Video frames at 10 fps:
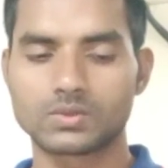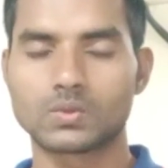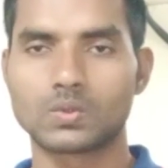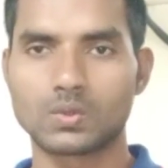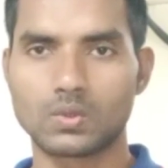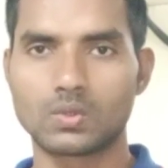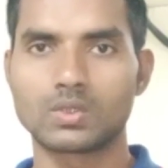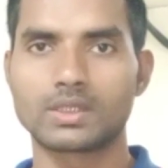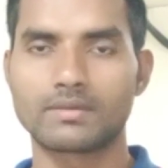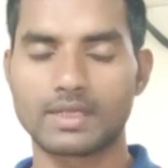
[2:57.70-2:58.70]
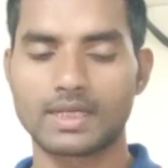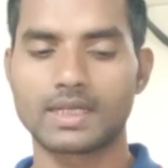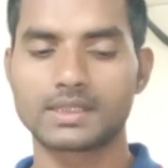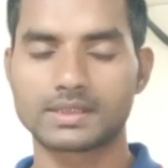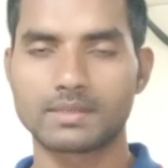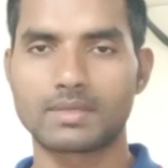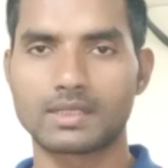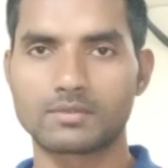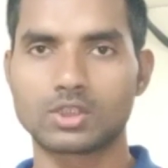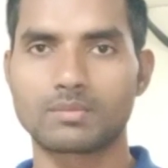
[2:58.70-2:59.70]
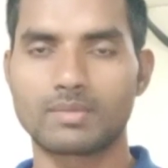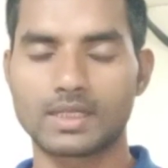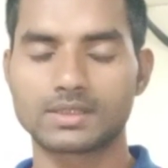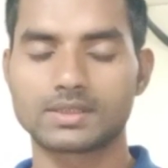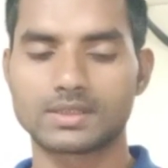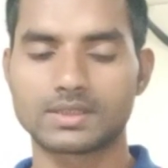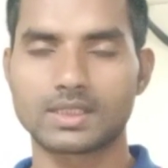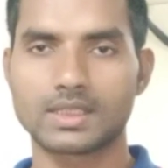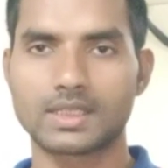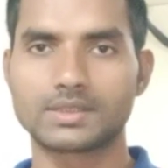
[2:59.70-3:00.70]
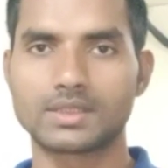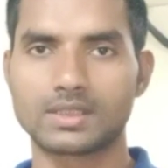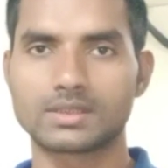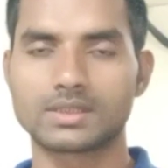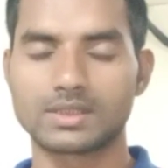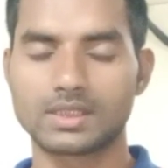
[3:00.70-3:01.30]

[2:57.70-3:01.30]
शुरू होने वाला है इसके बारे में जो है बातचीत चल रहा है जल्द से